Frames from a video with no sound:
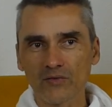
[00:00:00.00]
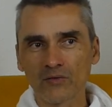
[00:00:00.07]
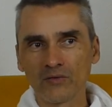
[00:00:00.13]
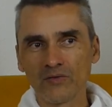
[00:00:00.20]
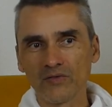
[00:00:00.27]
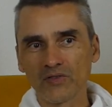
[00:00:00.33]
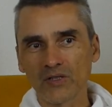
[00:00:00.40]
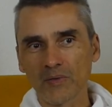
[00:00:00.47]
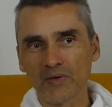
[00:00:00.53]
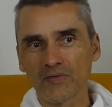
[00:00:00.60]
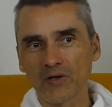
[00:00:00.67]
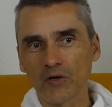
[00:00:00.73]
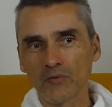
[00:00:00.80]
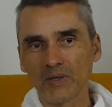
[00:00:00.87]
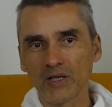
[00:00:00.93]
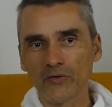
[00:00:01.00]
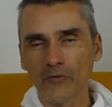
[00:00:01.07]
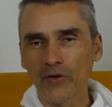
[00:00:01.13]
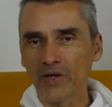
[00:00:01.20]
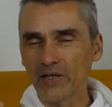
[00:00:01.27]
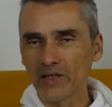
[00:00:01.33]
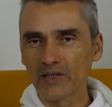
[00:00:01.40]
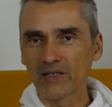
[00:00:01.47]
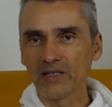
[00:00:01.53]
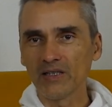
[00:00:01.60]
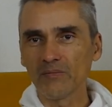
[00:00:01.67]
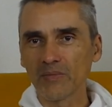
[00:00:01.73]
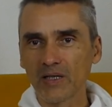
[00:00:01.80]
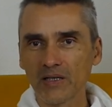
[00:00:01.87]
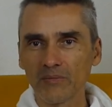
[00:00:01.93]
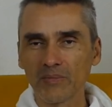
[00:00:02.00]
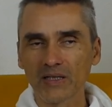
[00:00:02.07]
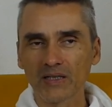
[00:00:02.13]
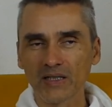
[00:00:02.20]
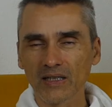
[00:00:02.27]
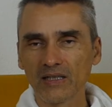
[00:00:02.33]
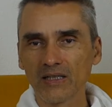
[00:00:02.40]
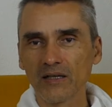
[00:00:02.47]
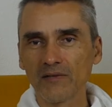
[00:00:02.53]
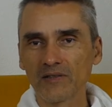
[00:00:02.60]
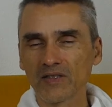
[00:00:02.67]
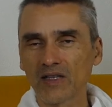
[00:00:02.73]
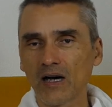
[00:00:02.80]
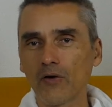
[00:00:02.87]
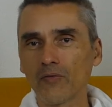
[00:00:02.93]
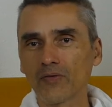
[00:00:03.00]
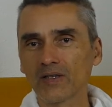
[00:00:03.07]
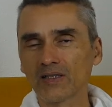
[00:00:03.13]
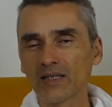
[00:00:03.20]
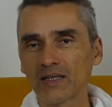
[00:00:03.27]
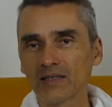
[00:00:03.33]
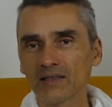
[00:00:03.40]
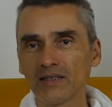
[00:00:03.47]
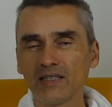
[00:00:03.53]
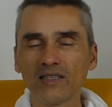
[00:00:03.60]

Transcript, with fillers: Und ich habe einfach auch wieder neue Energie, meine Batterien teilweise aufgetankt.